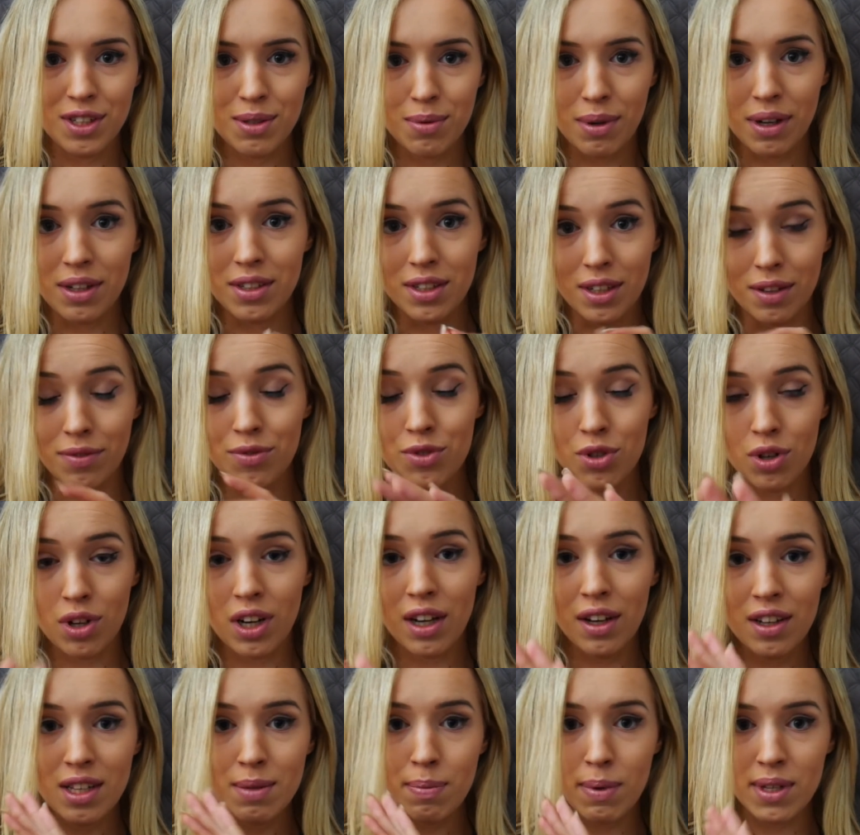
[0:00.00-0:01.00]
Słuchajcie,
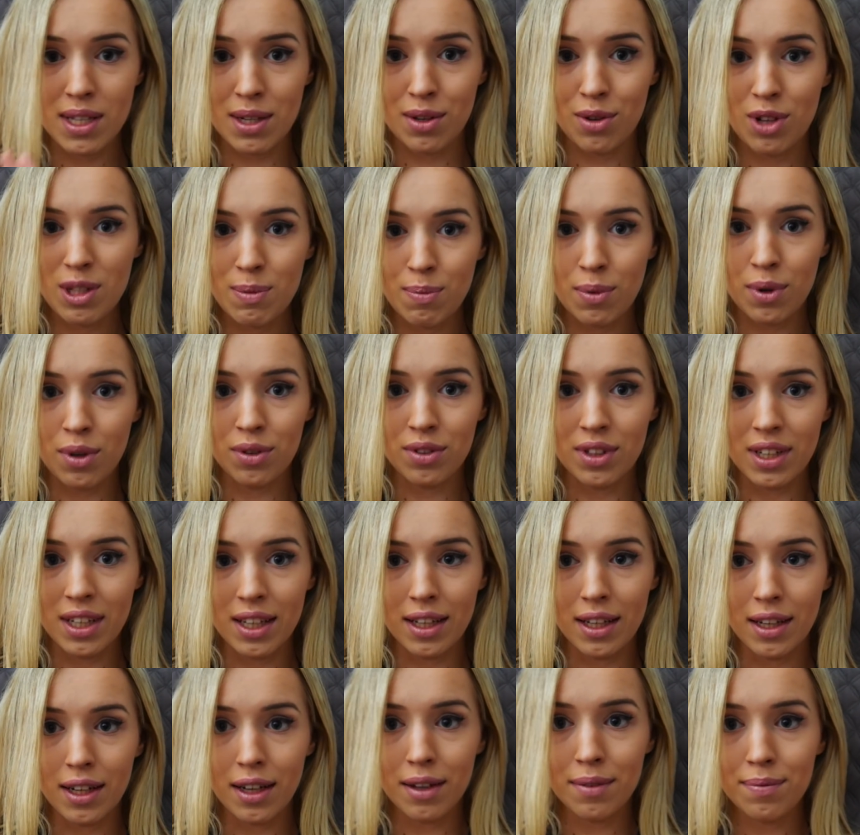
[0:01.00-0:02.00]
wczoraj spacerując po
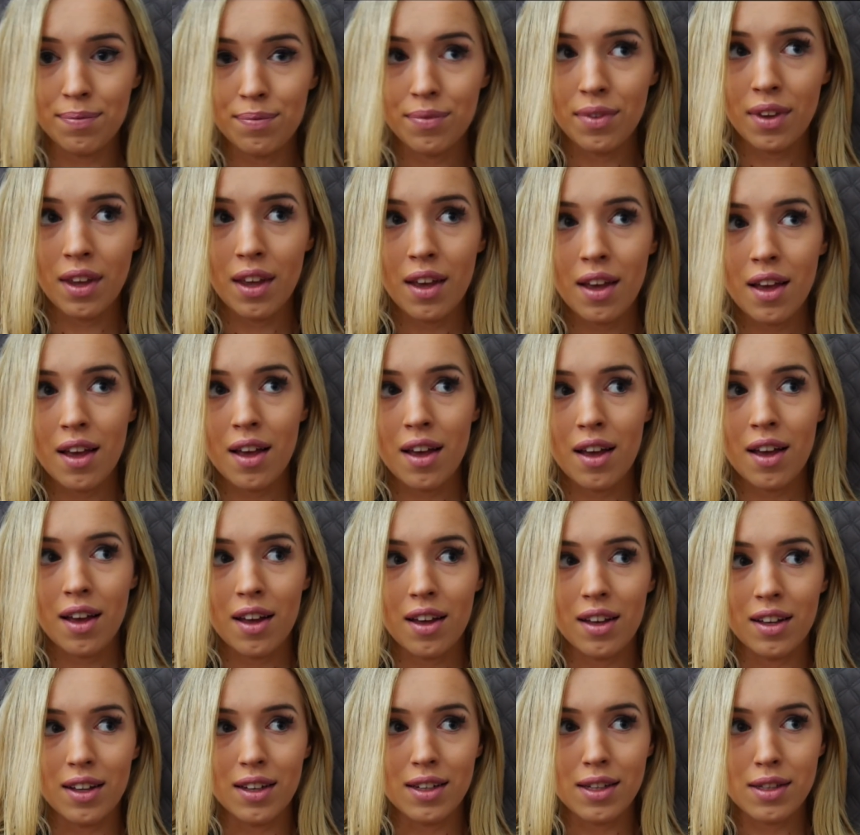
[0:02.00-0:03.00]
Londynie
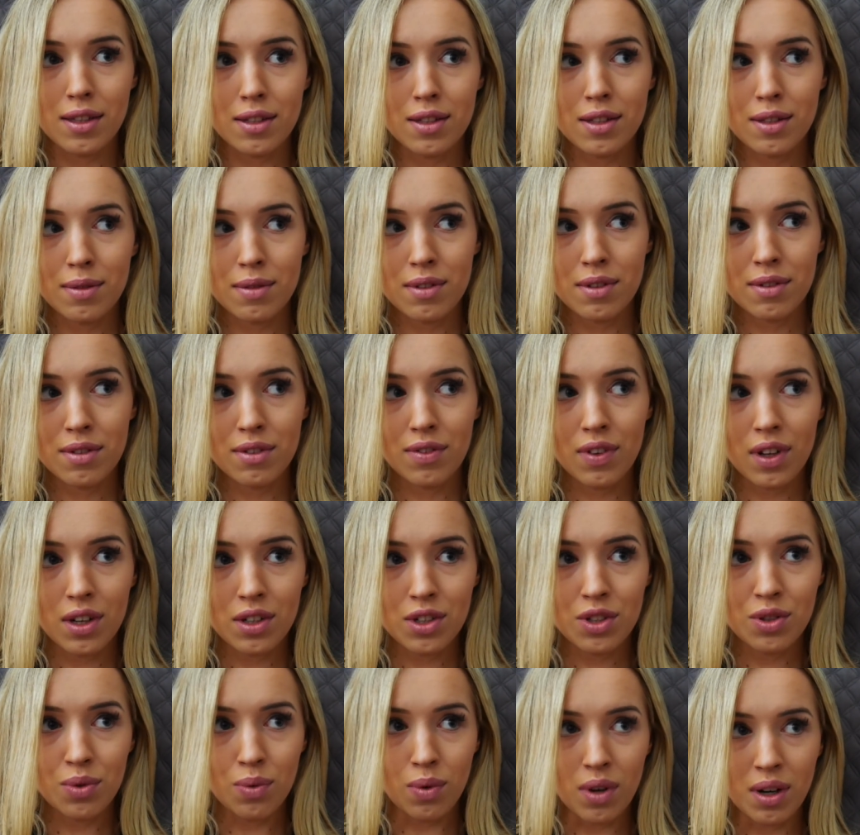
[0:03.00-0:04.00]
e,
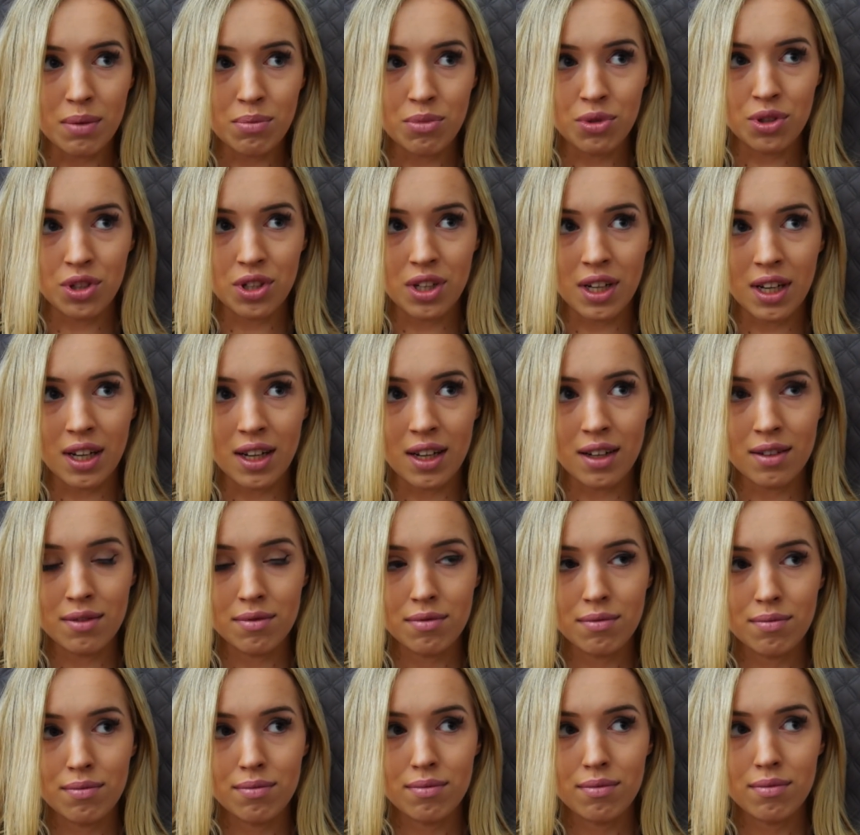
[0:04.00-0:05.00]
stwierdziłam, że
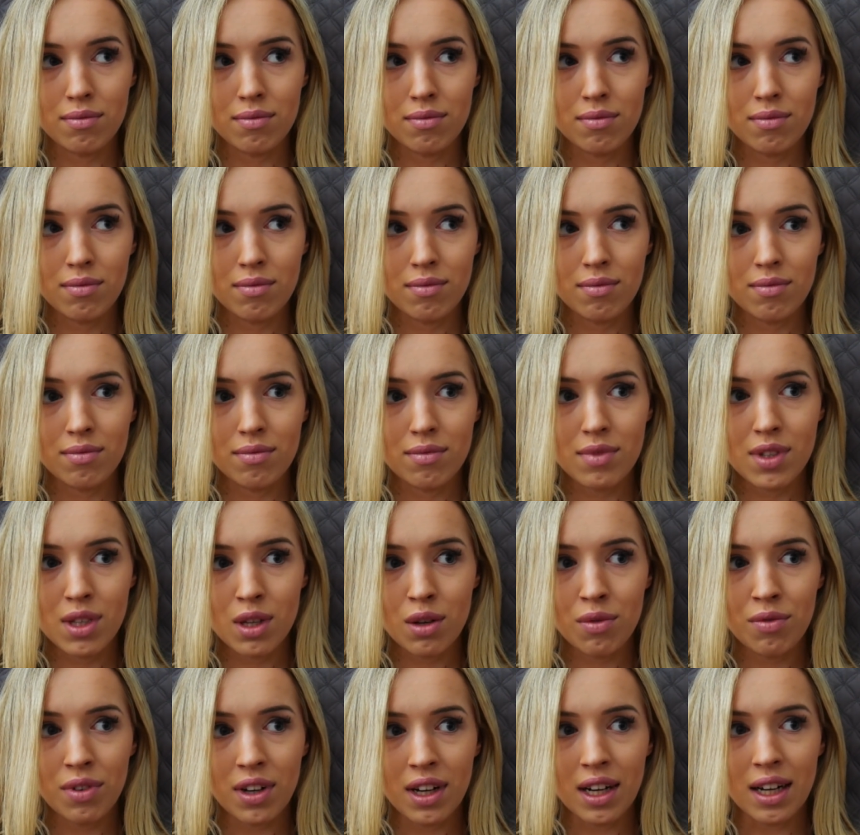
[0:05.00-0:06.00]

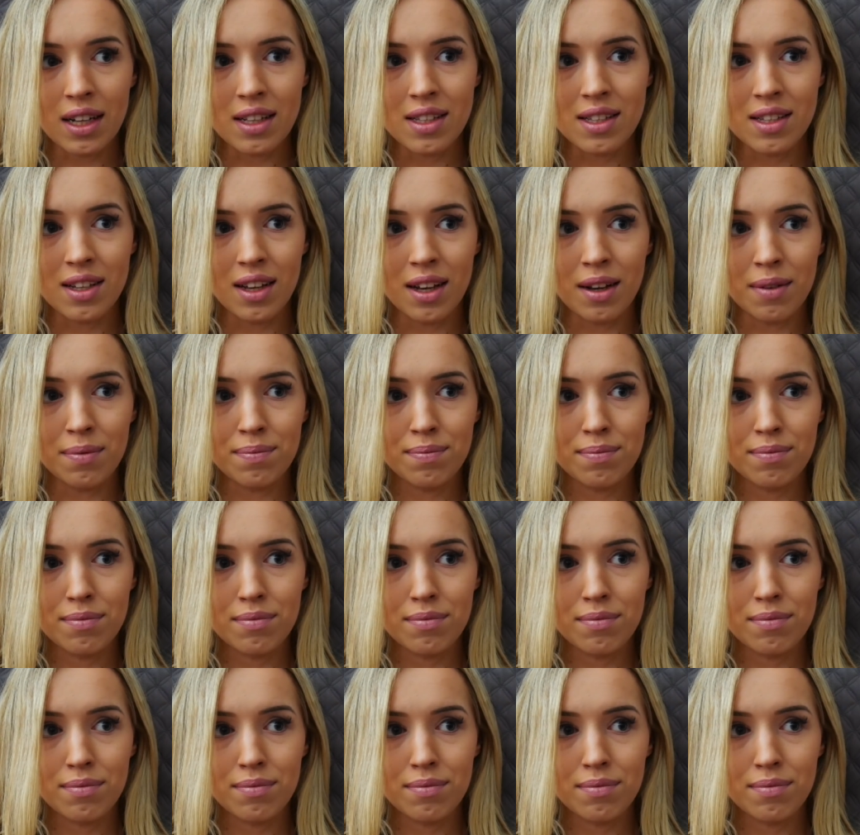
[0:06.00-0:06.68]
są wakacje.